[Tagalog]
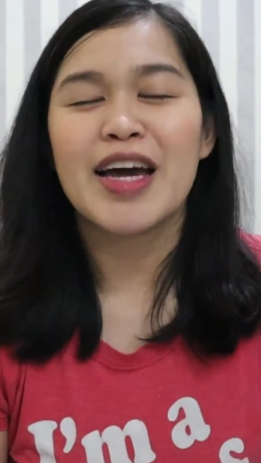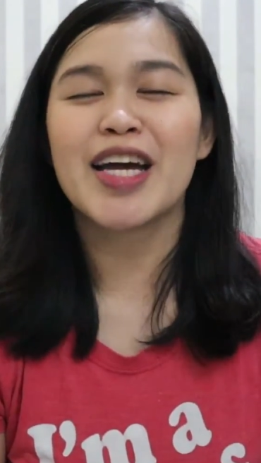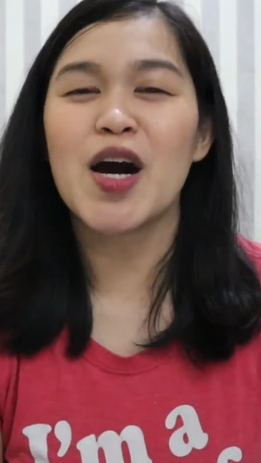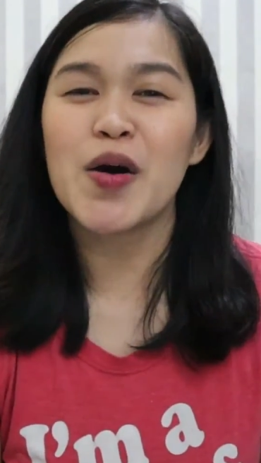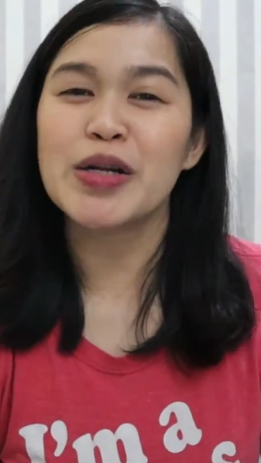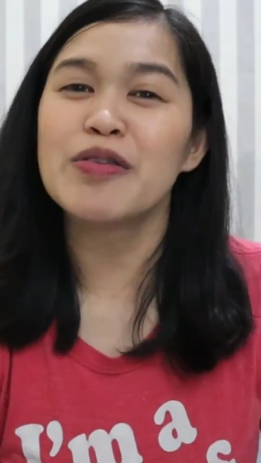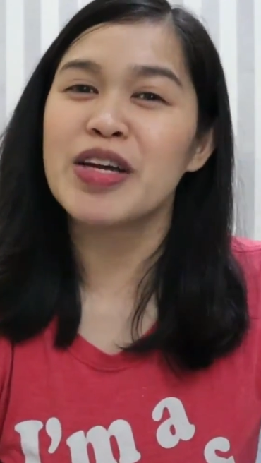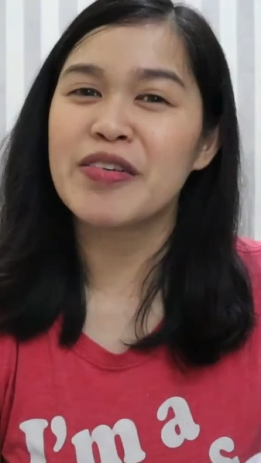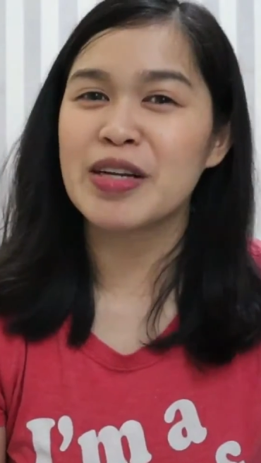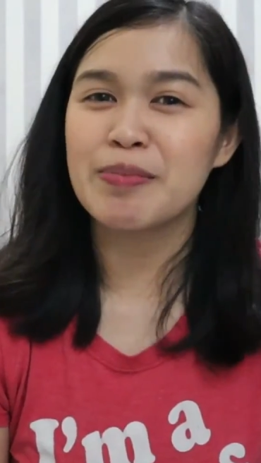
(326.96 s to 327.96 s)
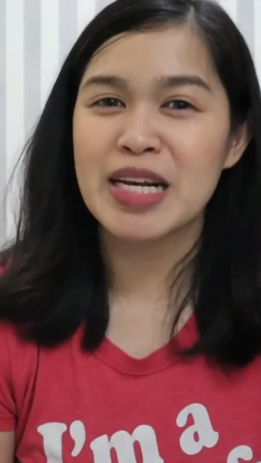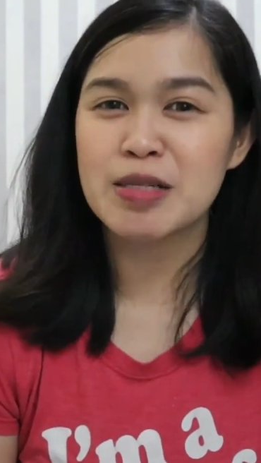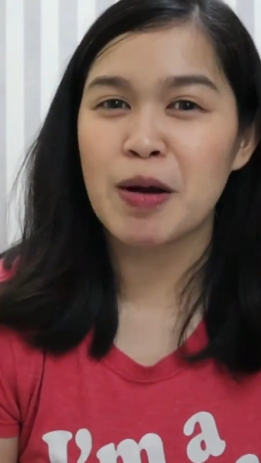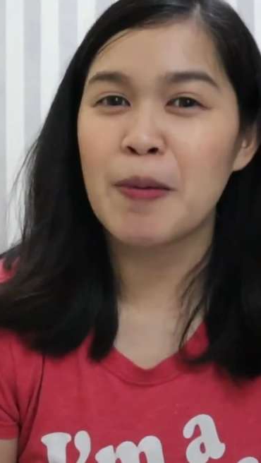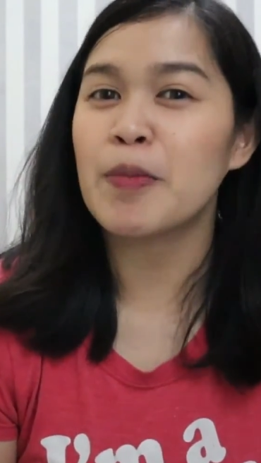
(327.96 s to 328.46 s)
Ikaw, anong favorite
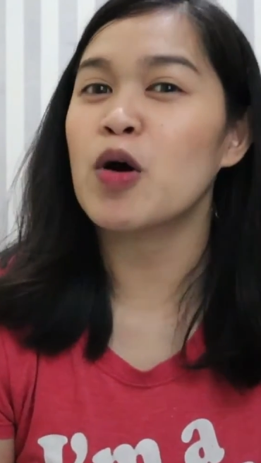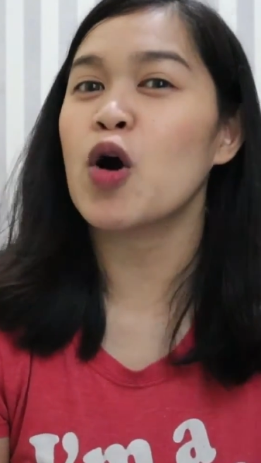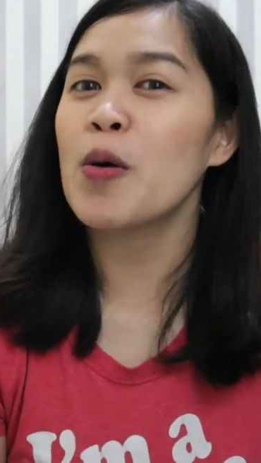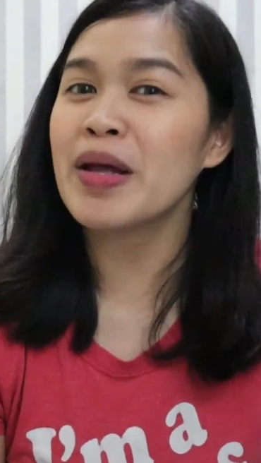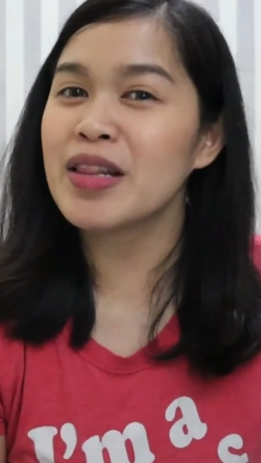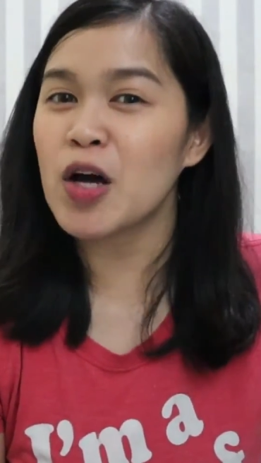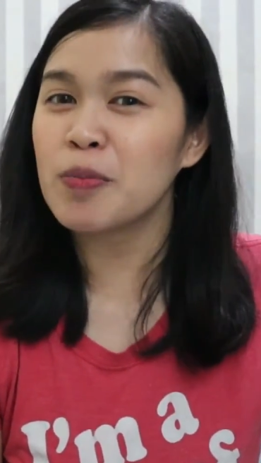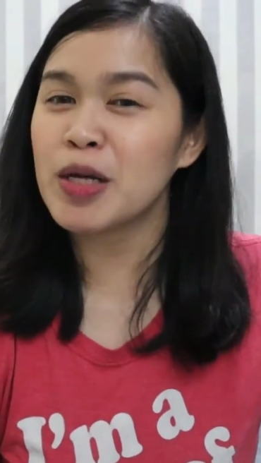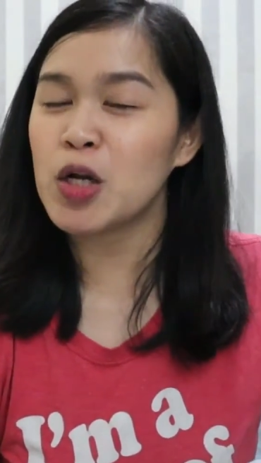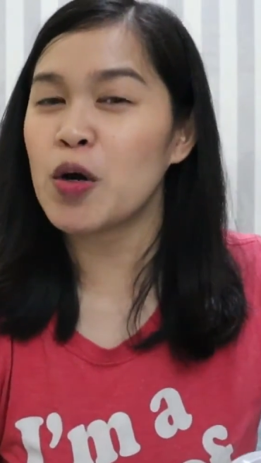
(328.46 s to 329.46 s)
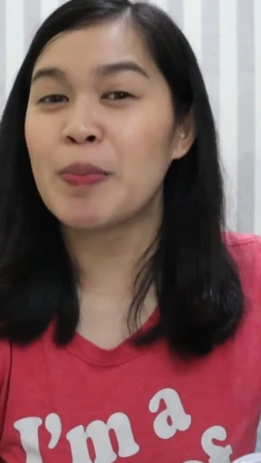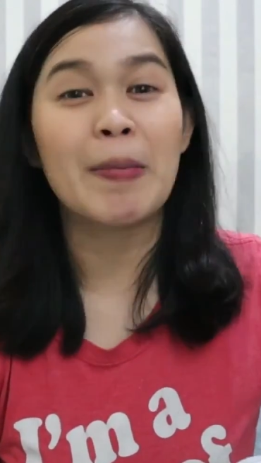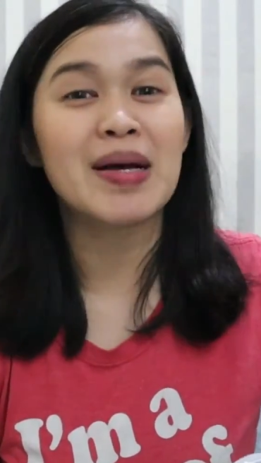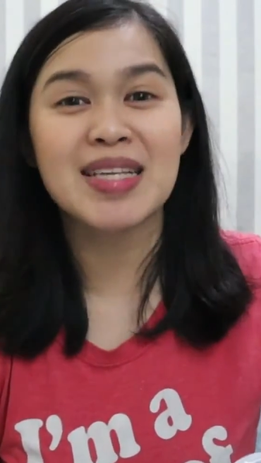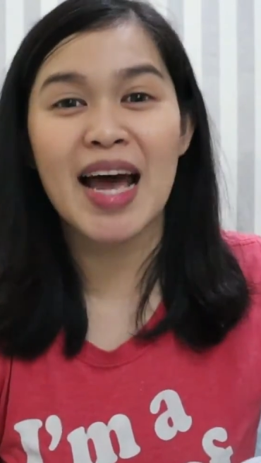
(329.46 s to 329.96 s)
breast pump mo? Comment down below,
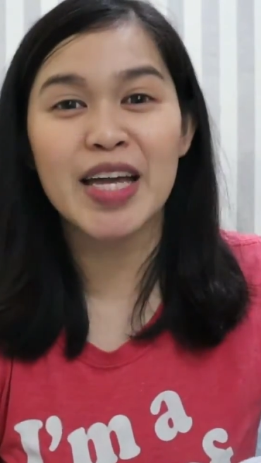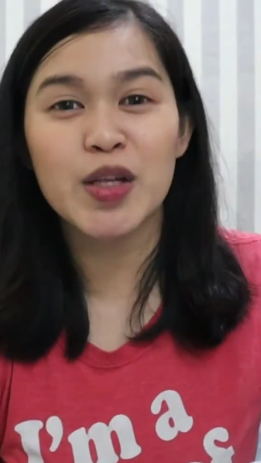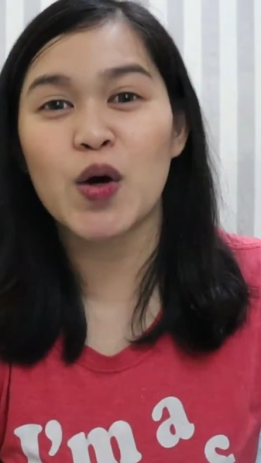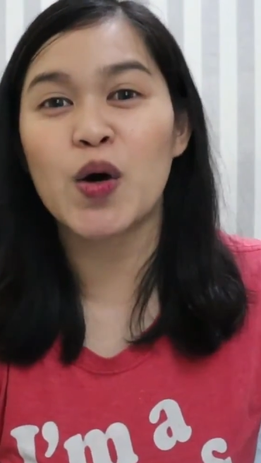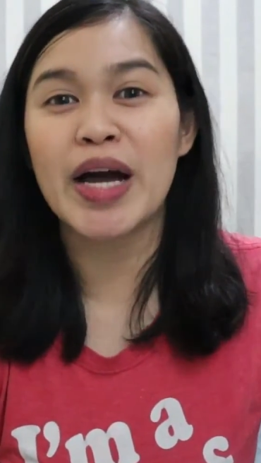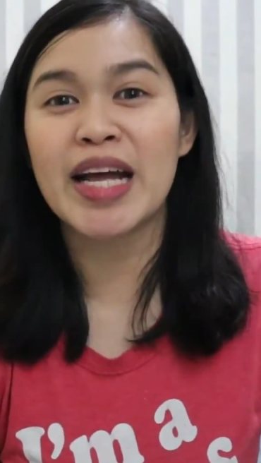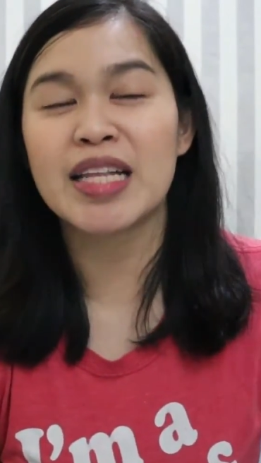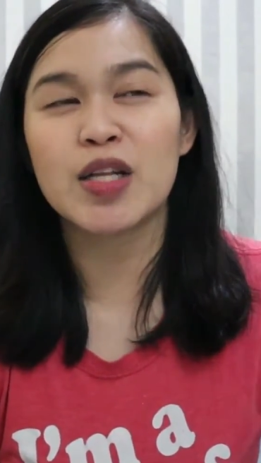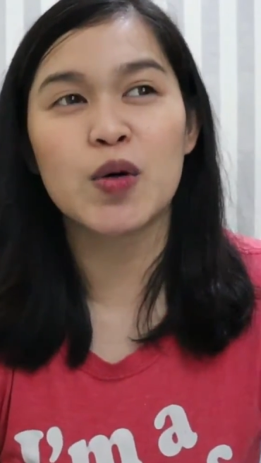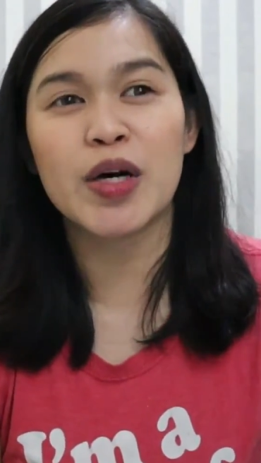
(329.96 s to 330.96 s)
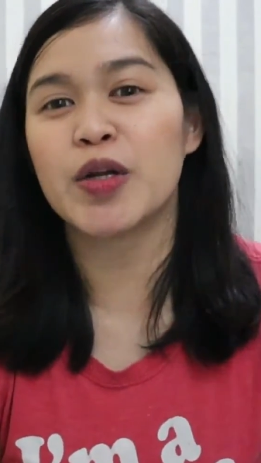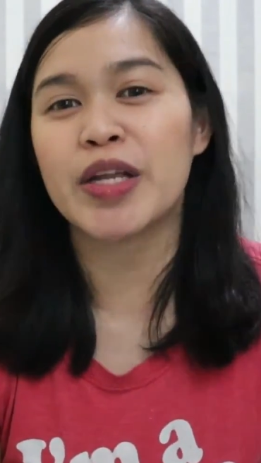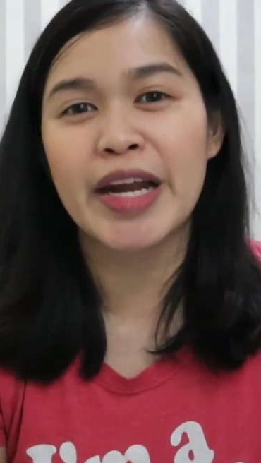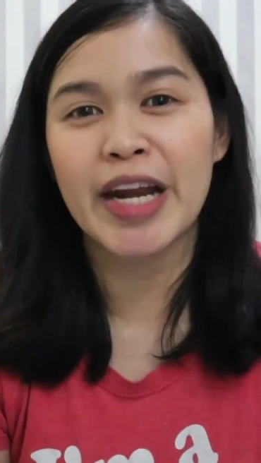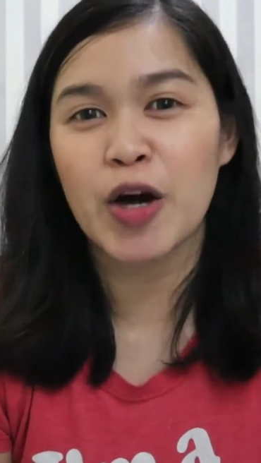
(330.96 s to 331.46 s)
babasahin ko, and kung ano
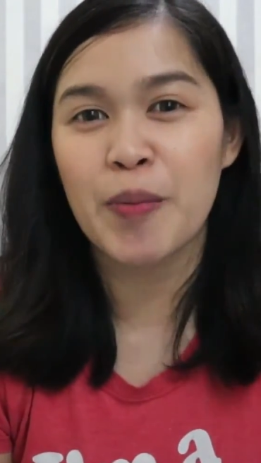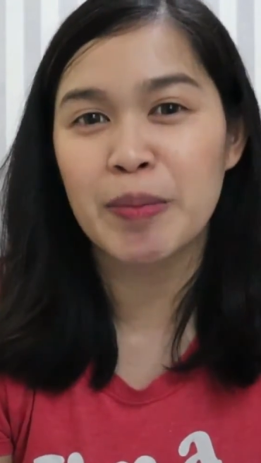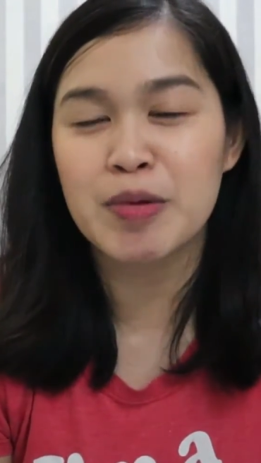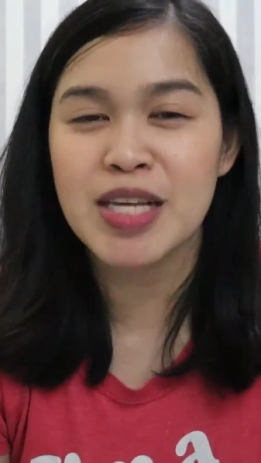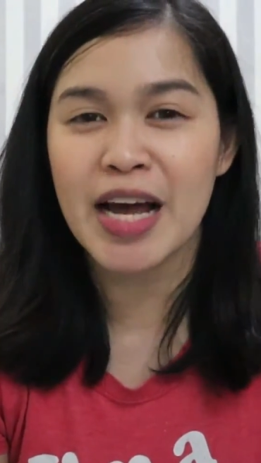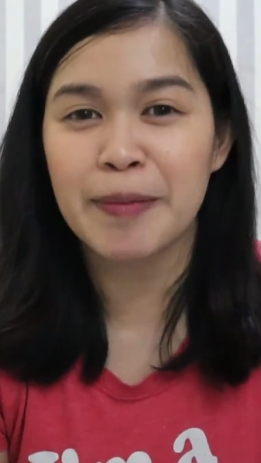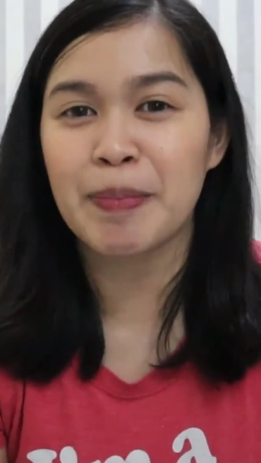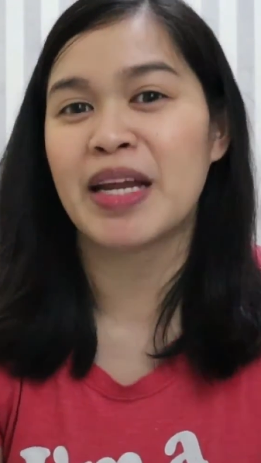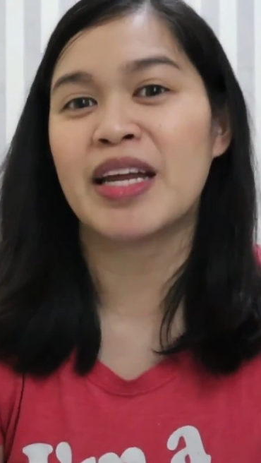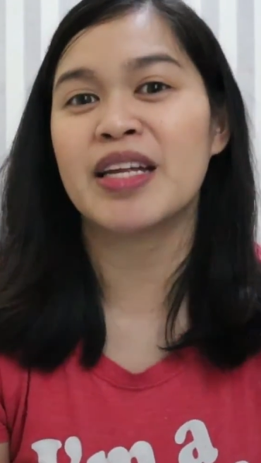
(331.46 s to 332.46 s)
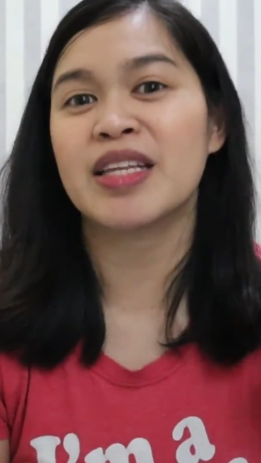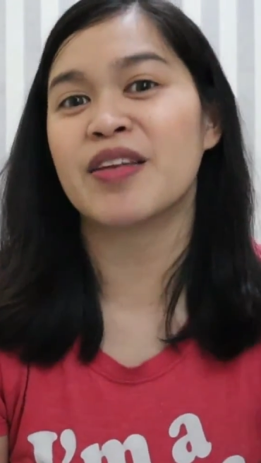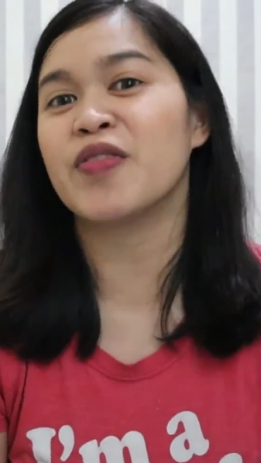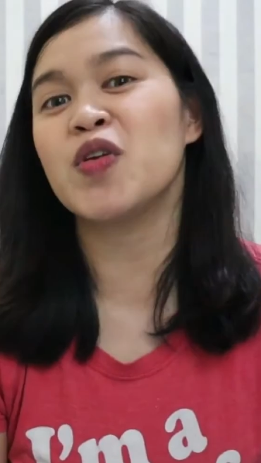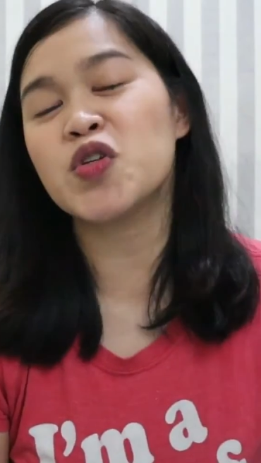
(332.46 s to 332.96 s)
i-recommend mo sa akin para in
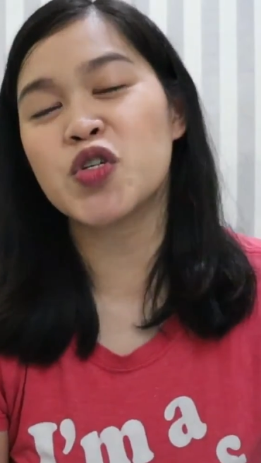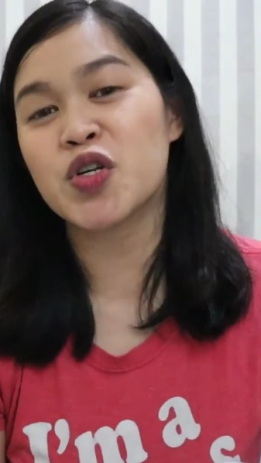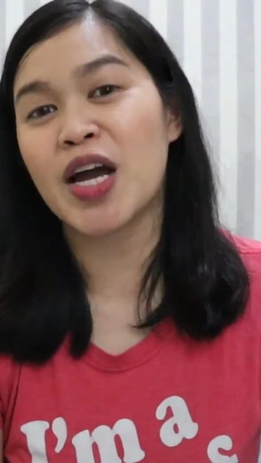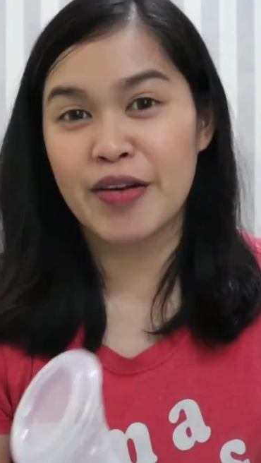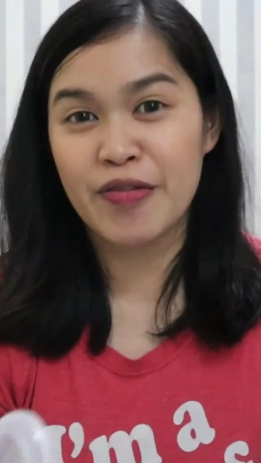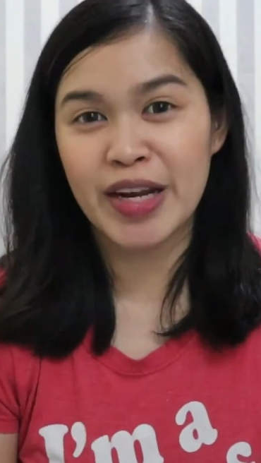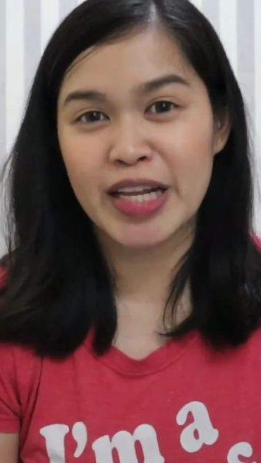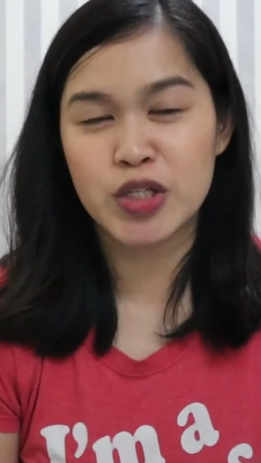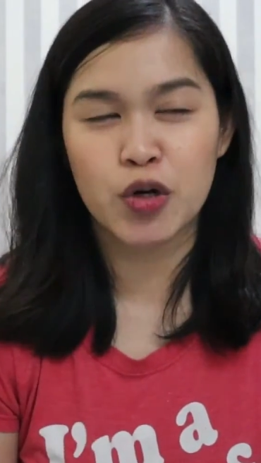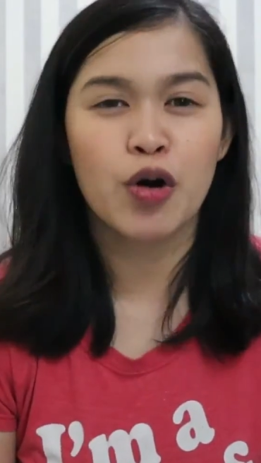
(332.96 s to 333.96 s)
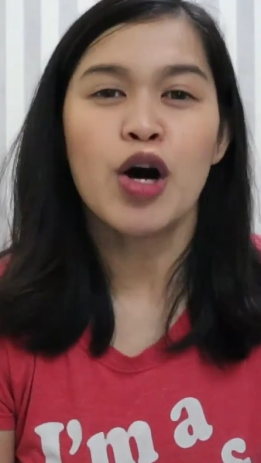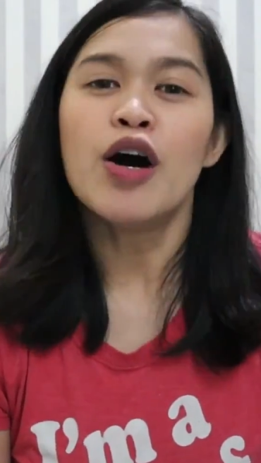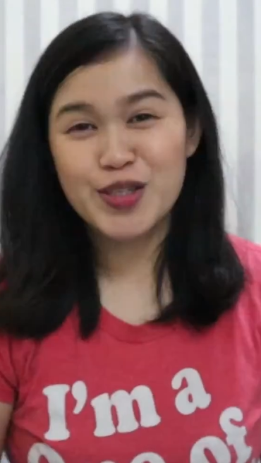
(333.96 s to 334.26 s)
the future reference ko.